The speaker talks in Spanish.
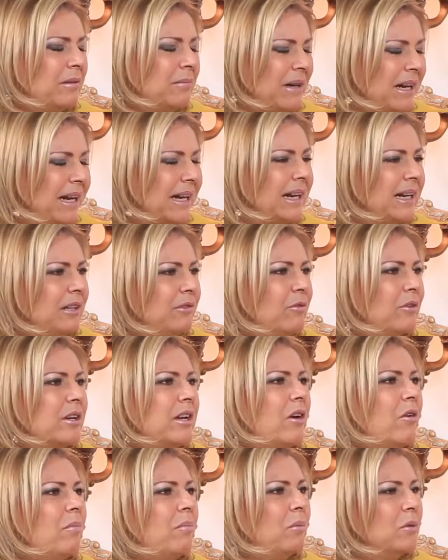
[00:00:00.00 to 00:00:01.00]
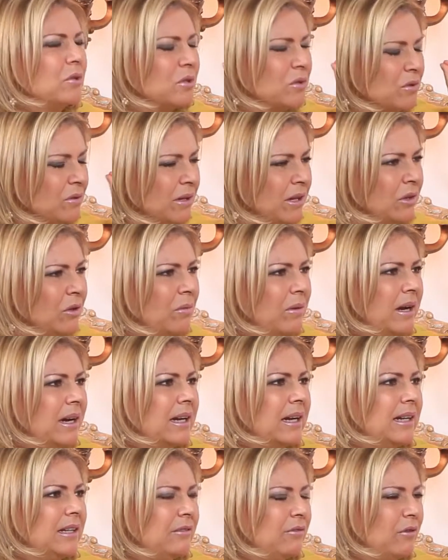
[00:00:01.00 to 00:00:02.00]
Baja California o posicionando Baja
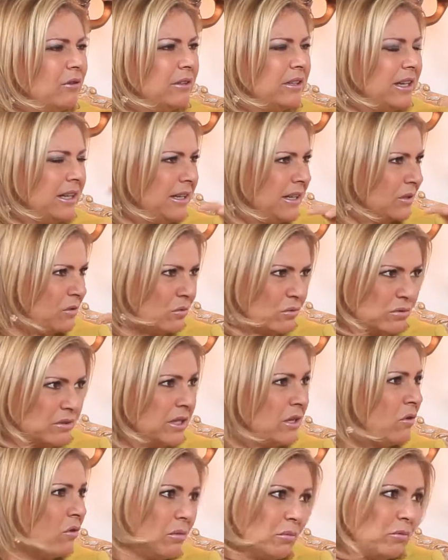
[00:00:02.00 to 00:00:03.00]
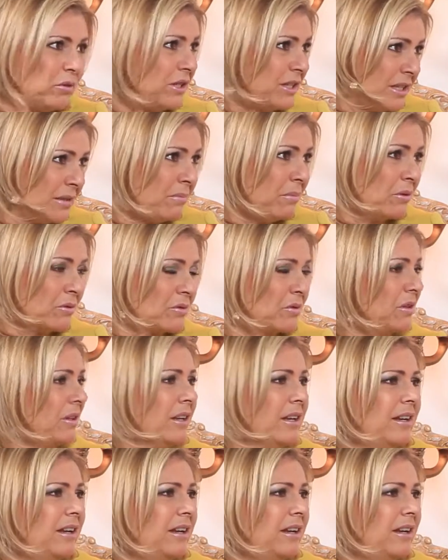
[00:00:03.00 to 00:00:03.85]
California y a sus cinco municipios,